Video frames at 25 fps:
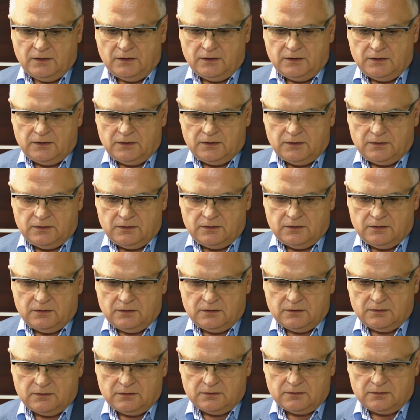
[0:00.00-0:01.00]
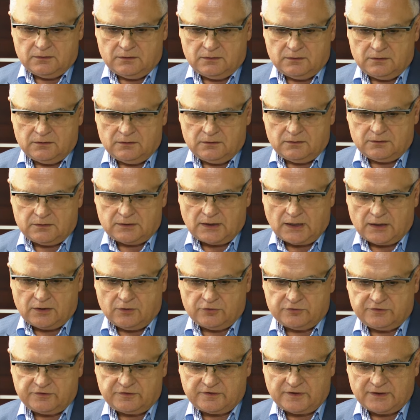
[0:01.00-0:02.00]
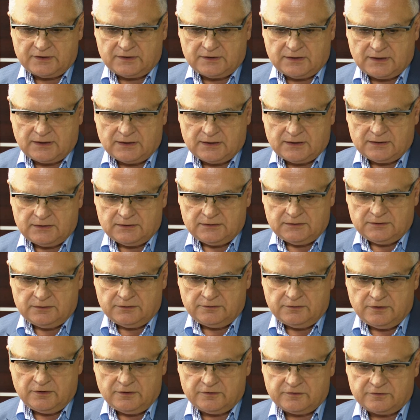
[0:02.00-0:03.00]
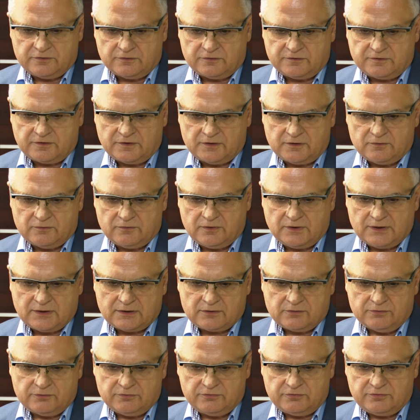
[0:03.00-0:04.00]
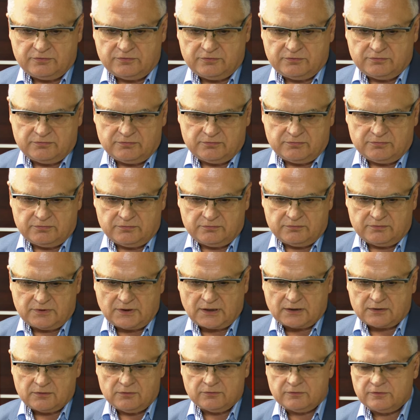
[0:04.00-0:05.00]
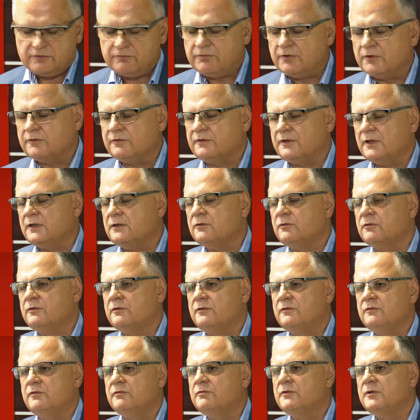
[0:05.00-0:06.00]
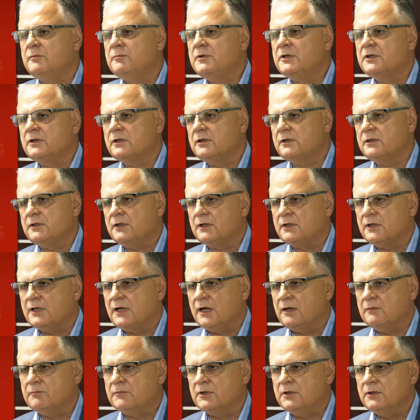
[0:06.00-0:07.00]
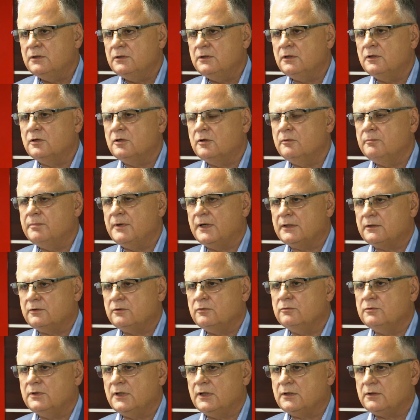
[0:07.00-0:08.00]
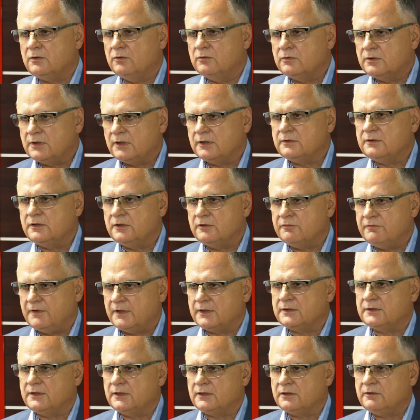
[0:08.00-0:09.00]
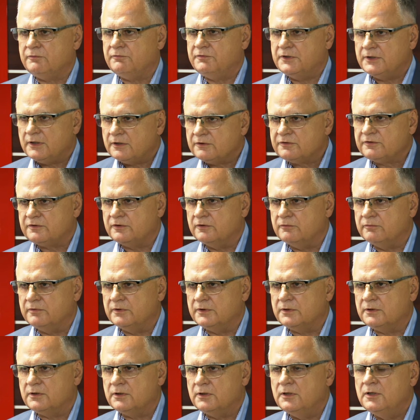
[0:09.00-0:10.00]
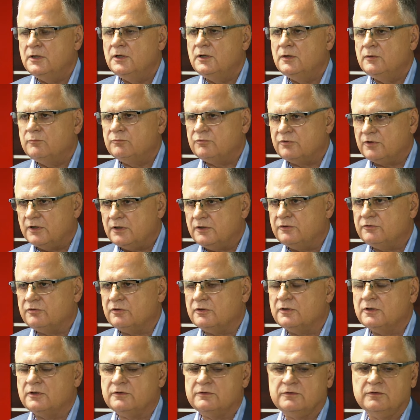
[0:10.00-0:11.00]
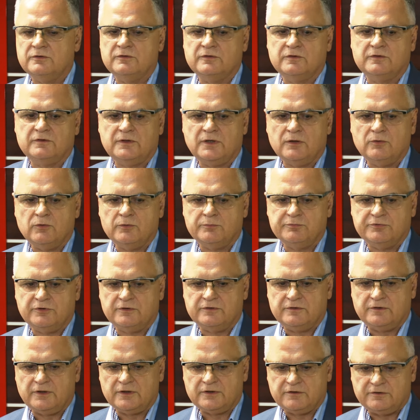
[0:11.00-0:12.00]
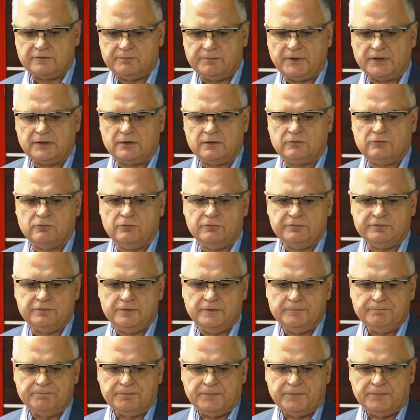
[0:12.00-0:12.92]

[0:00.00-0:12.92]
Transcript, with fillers: i y, ta ocena nie jest oceną jakąś taką związaną z dziwnymi kryteriami, tylko opartą na konkretnych faktach finansowych. Przeliczone, co zostało przez ekspertów,